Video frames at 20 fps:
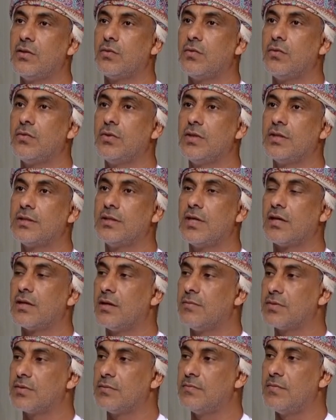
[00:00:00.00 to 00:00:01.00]
انه يكون عندك
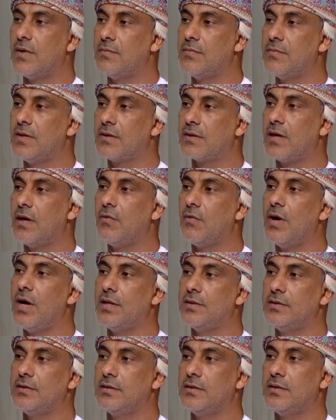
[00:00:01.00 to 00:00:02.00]
ربط ما بين
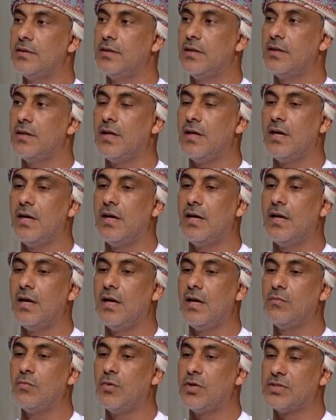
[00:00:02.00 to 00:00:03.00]
قواعد
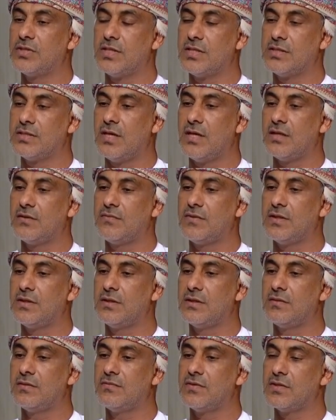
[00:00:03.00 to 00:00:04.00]
آه، المؤسسات
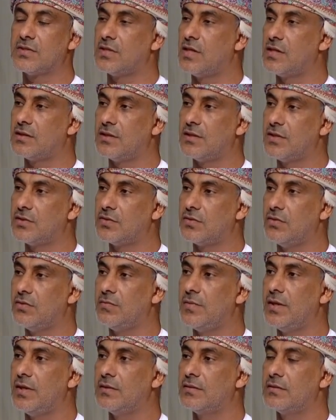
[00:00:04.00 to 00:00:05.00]
في في سلطنه
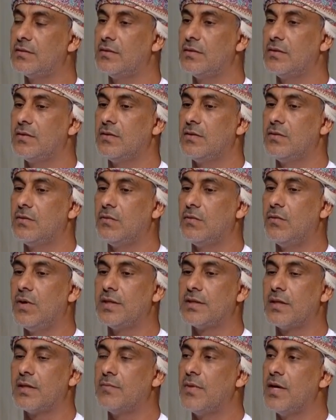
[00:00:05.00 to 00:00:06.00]
عمان
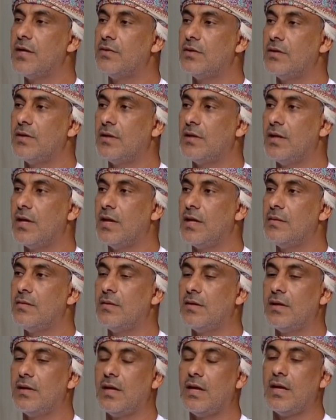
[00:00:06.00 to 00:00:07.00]
وتبادل
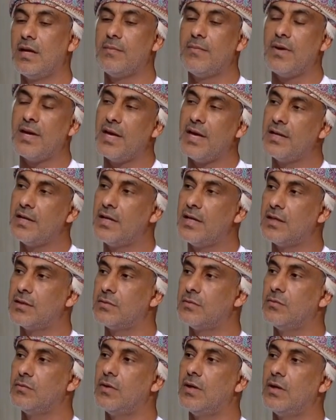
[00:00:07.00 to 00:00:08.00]
البيانات
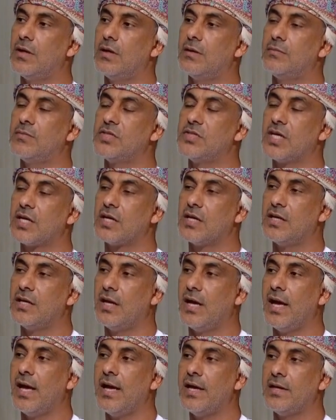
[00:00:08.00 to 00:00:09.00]

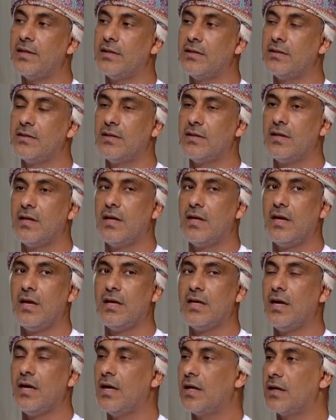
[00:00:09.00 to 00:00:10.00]
وبشكل آني
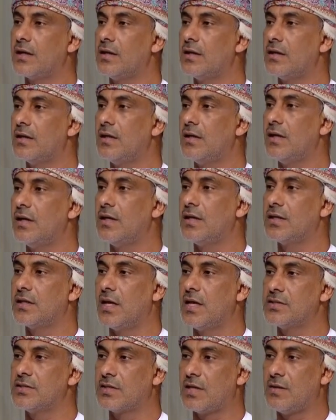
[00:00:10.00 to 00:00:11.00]
هي حقيقة
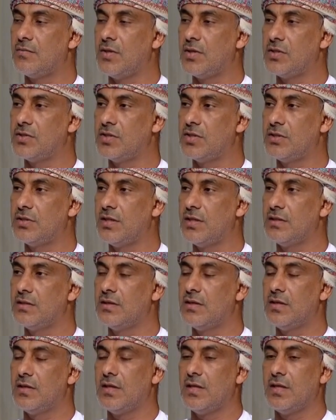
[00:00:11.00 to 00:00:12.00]
إنجاز كبير جدا
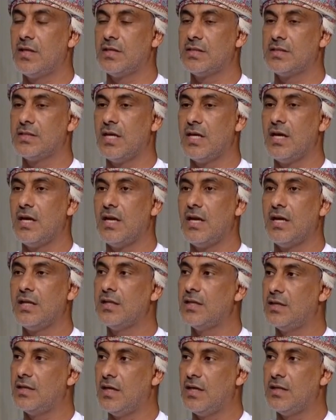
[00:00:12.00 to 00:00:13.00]
سهل
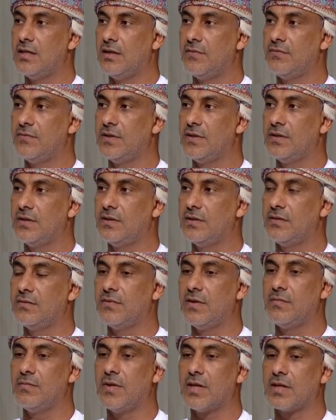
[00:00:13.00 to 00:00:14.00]
علينا نحن في في